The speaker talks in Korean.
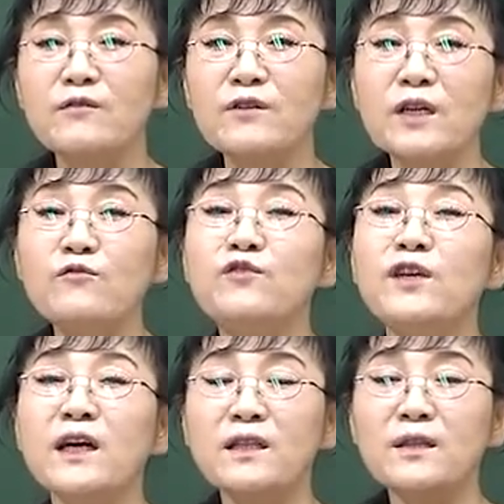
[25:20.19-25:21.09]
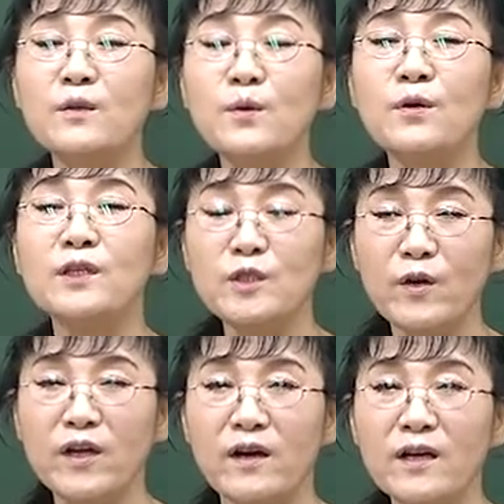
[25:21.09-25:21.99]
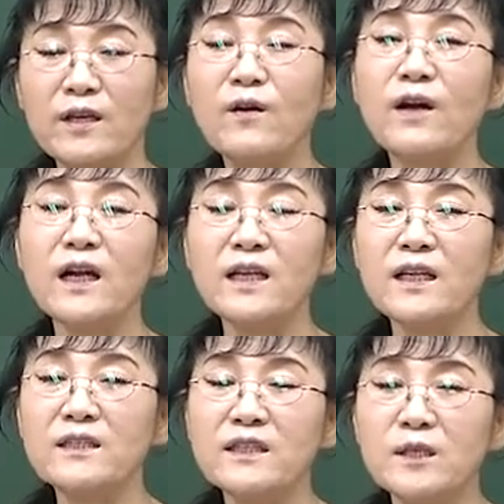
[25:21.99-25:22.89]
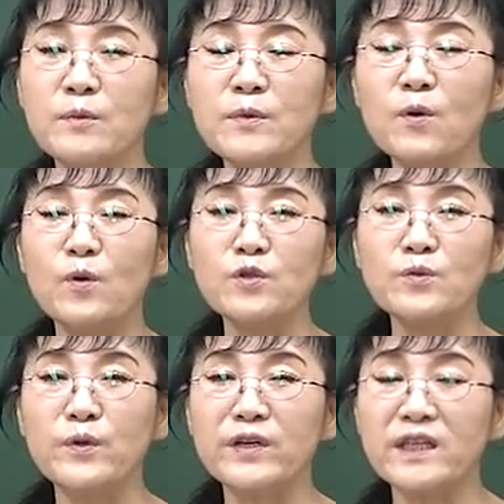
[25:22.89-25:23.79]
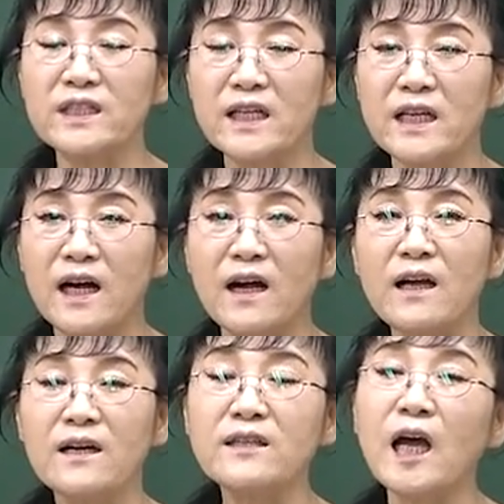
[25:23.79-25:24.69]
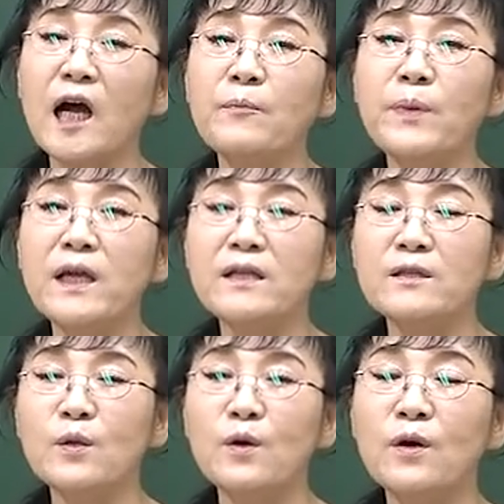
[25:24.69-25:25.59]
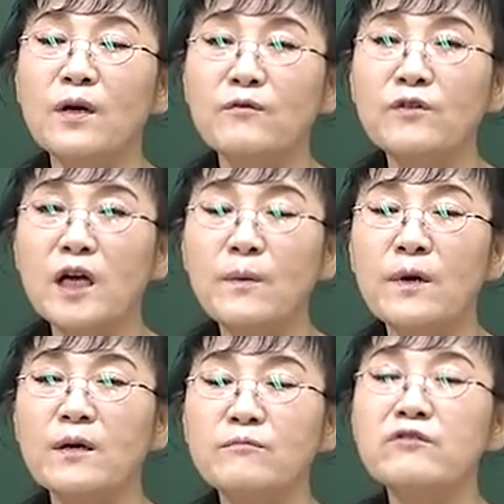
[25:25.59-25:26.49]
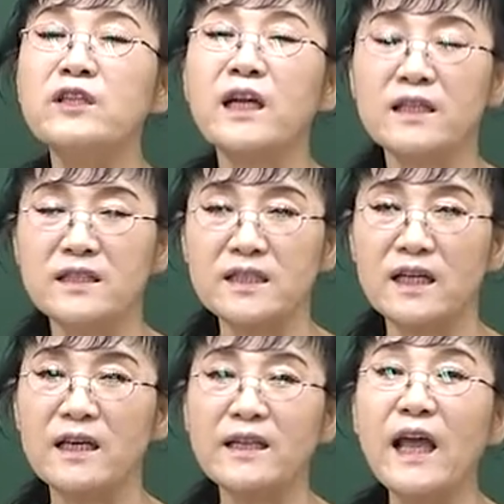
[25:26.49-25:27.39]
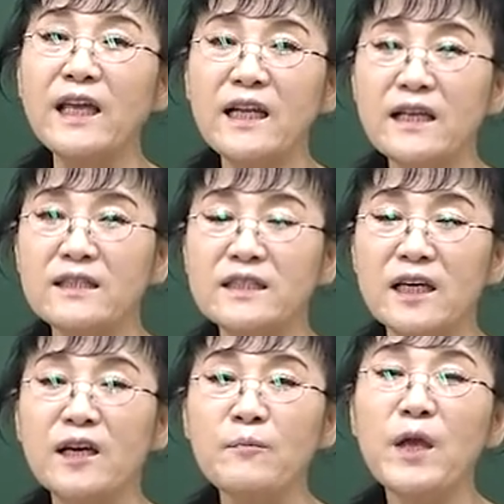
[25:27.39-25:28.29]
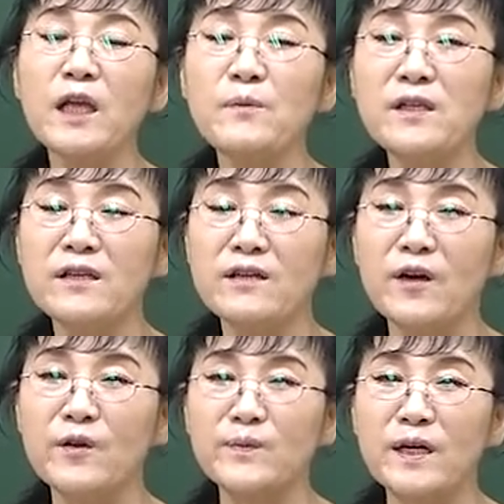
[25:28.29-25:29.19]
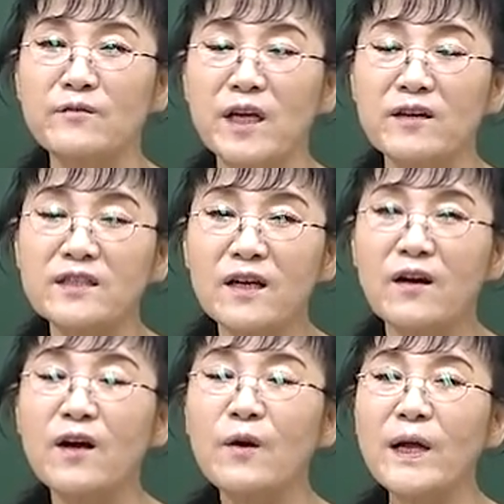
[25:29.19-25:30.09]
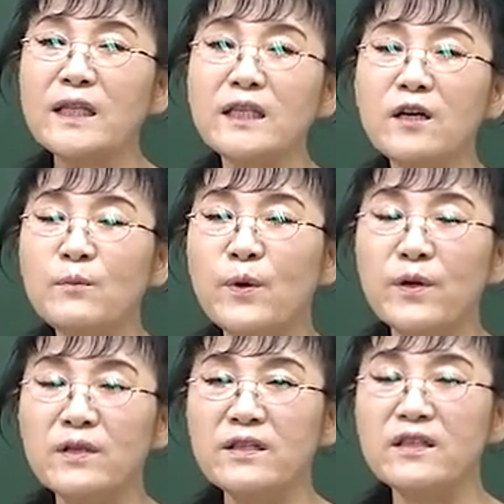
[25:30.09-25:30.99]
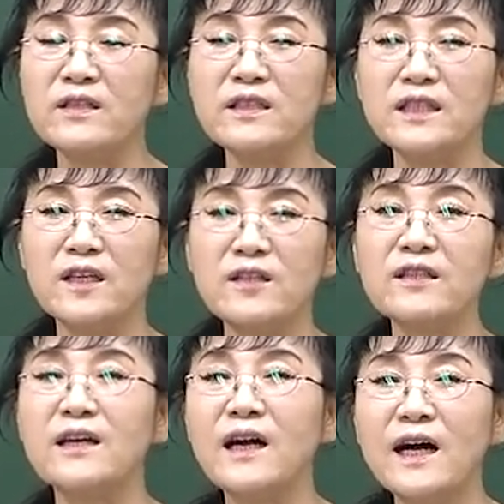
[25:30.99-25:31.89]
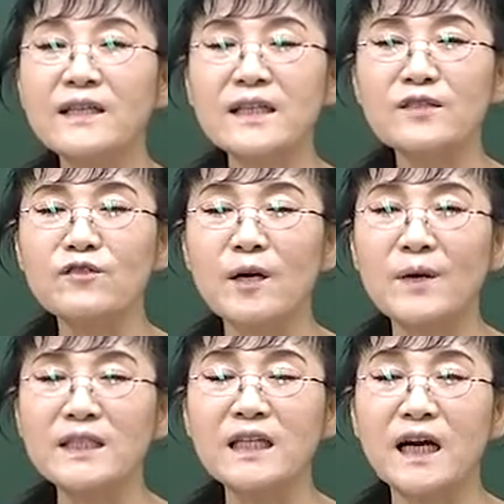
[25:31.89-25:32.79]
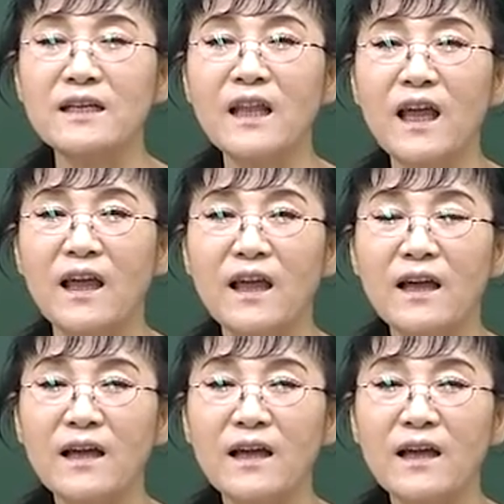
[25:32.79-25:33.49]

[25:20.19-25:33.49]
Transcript: 우리가 뒤에가 또 쉬워요. 역학이라든지 식품은 공중보건학에서 하니까. 근데 앞에 있는 또 우리가 물이라든지 대기라든지 폐기물 이런 게 어렵다고 해요. 그래서 환경보건을 듣는 직렬은 학생 수가 많지가 않은데